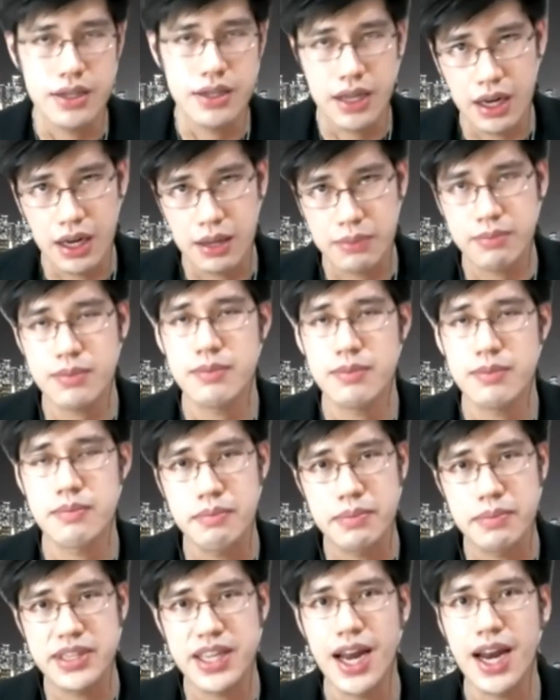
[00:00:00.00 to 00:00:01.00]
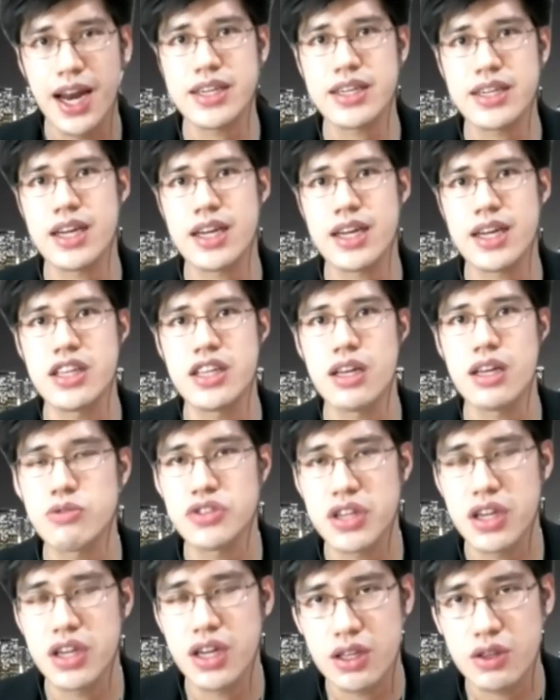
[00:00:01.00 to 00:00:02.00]
dalam menjalankan kita
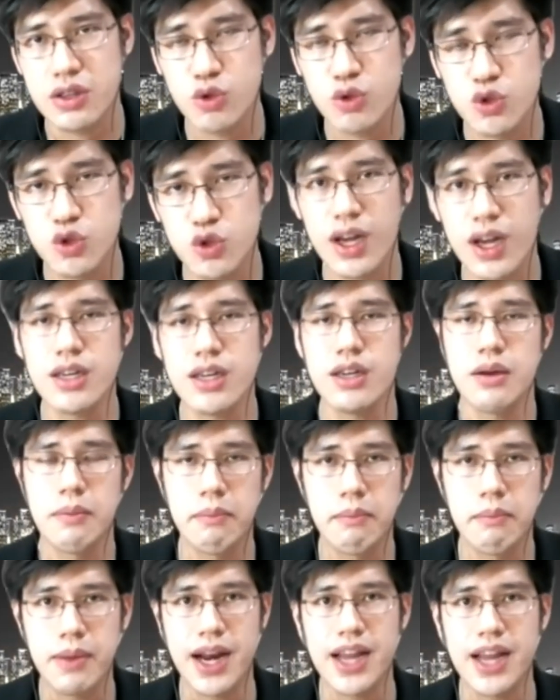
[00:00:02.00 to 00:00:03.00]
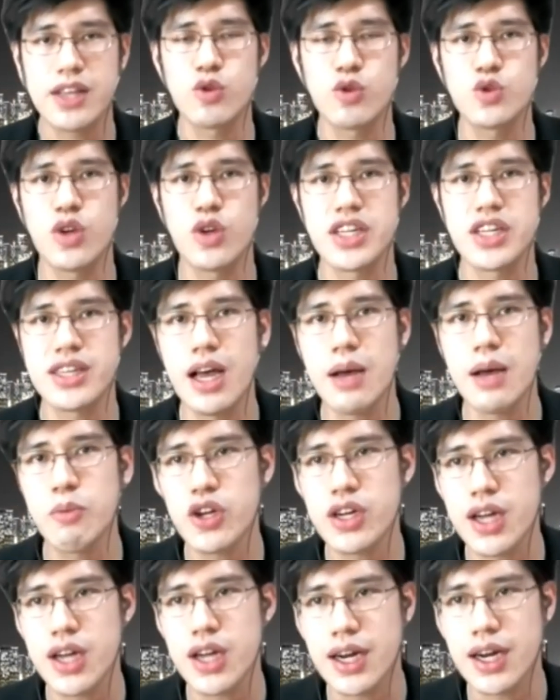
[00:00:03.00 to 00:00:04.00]
punya tujuan meraih tujuan kita
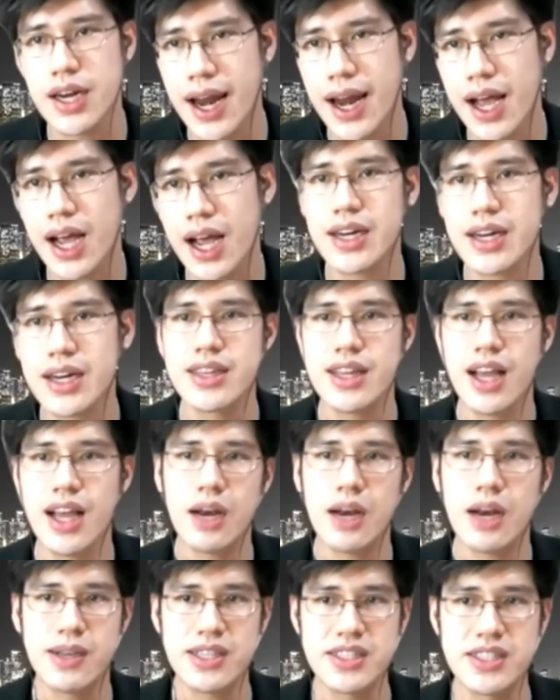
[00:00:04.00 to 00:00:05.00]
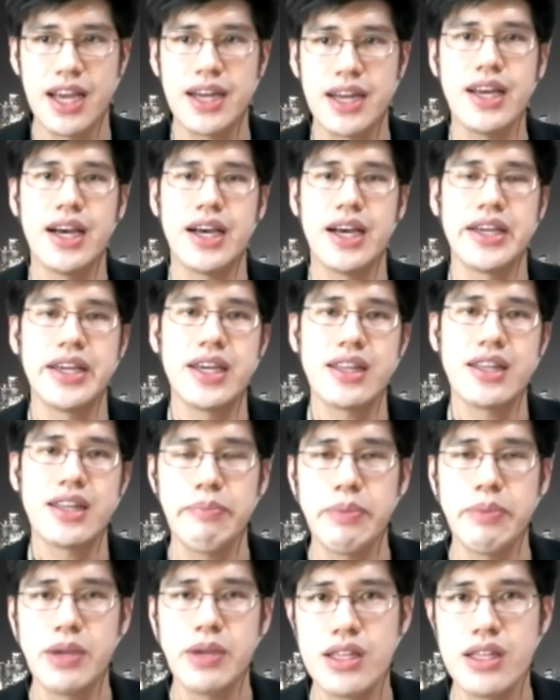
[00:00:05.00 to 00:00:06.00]
mungkin ada halangan rintangan pasti ada ya
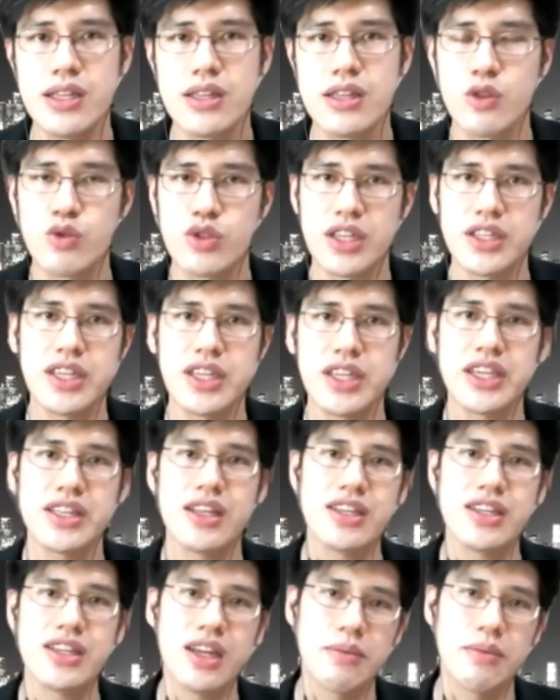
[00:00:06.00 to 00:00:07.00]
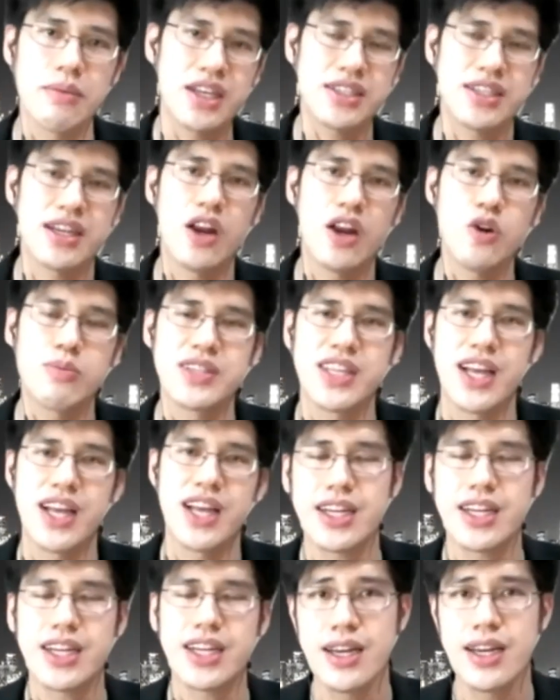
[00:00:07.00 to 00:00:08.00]
tapi tentu saja kita tidak bisa selalu
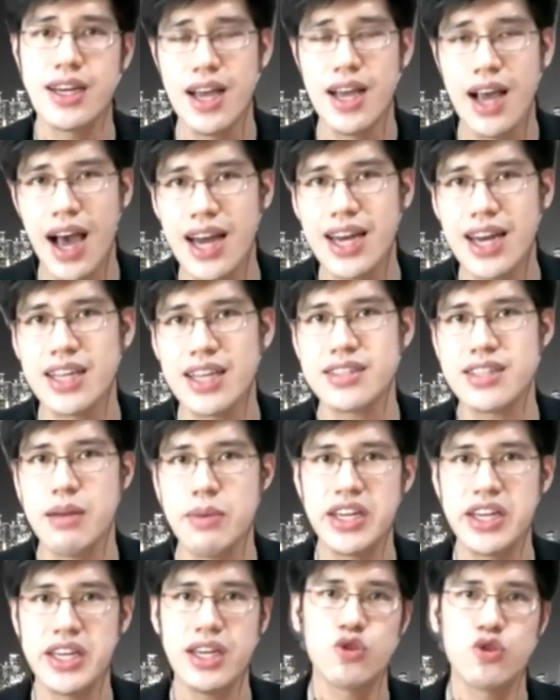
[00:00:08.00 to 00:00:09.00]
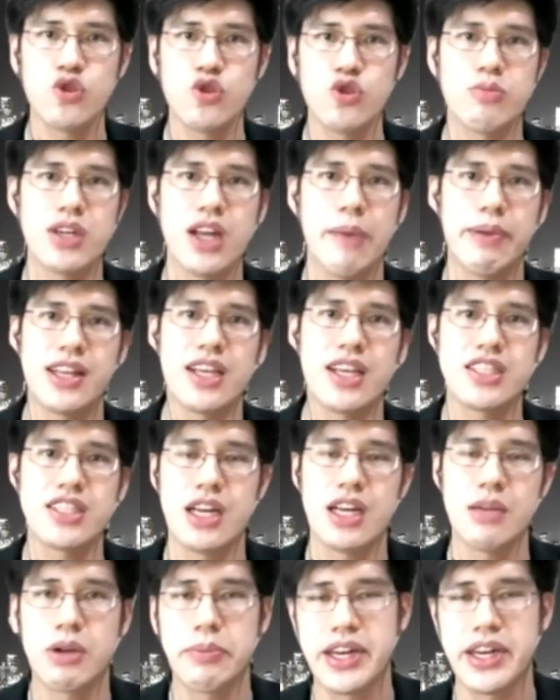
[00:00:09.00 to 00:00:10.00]
menjalankan hal yang sama ya untuk mendapat hasil
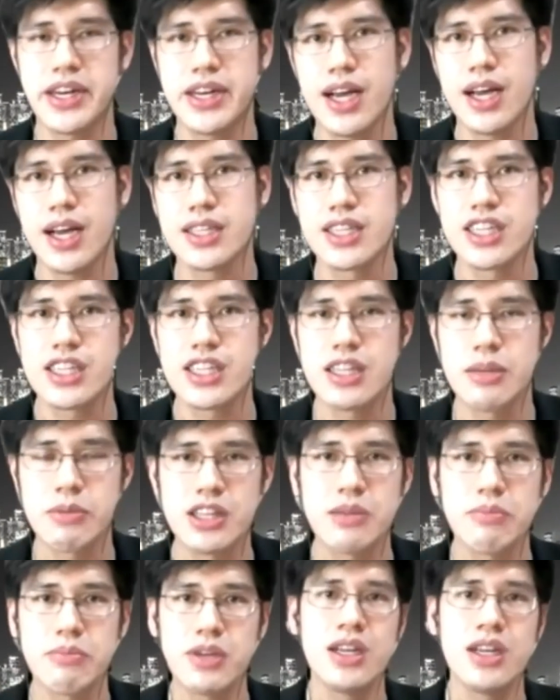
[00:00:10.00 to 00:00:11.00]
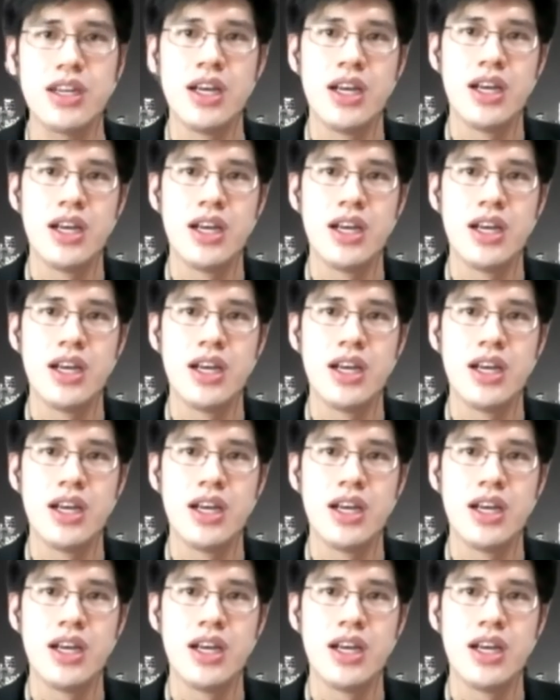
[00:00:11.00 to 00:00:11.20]
yang berbeda jadi teman-teman